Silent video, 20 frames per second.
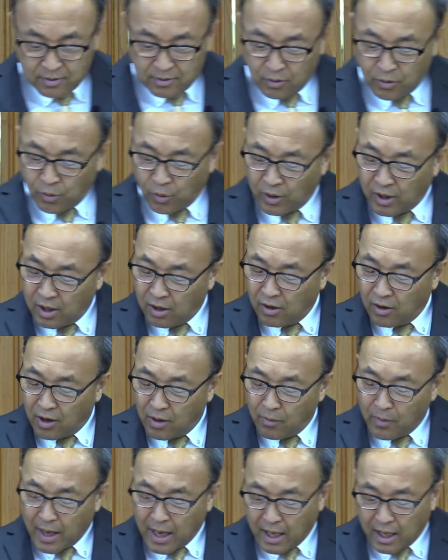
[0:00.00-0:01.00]
코넬료가
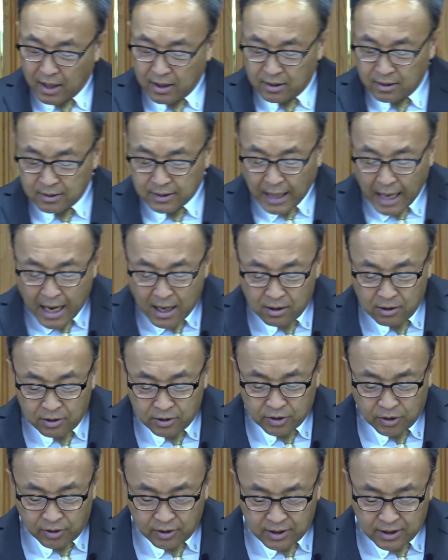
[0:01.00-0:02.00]
말하기를 날
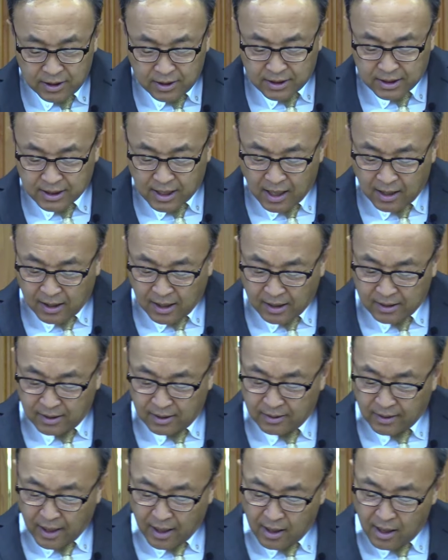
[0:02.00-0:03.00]
전 이 시간까지
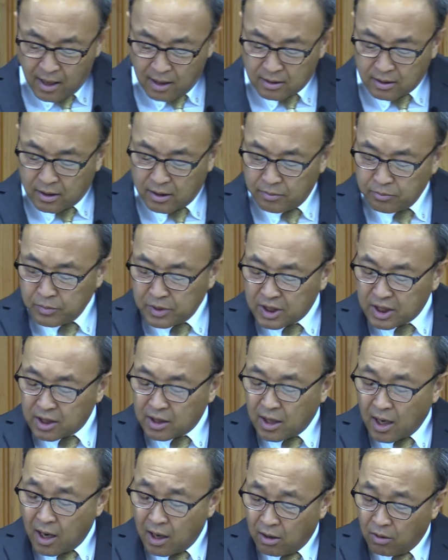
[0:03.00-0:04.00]
내가
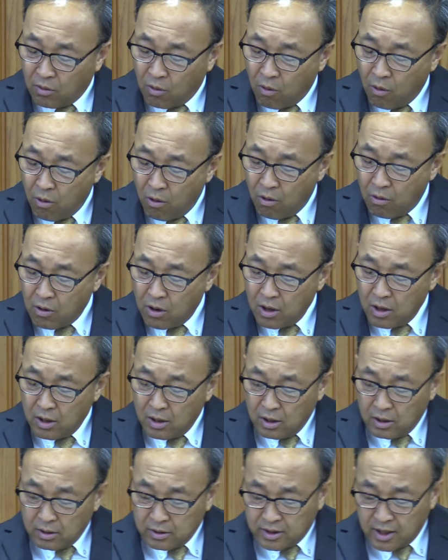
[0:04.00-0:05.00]
금식하고
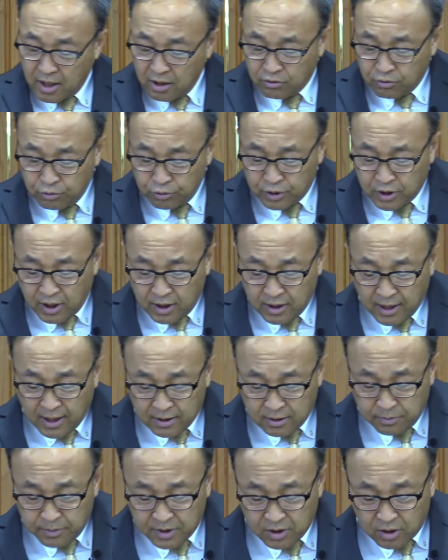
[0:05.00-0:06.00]
제 구시에 내
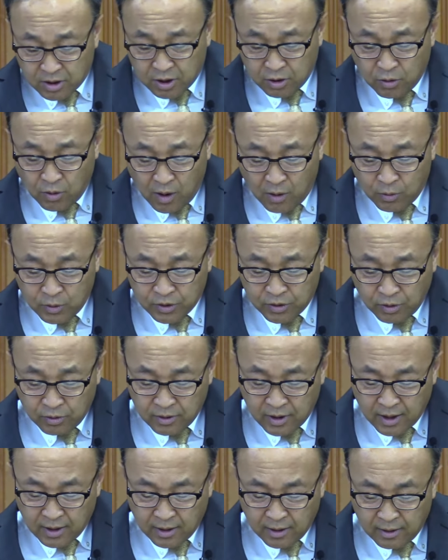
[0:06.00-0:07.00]
집에서 기도하고
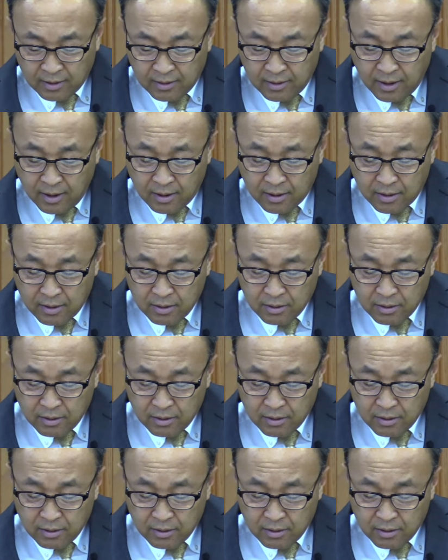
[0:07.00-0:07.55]
있었는데 그랬는데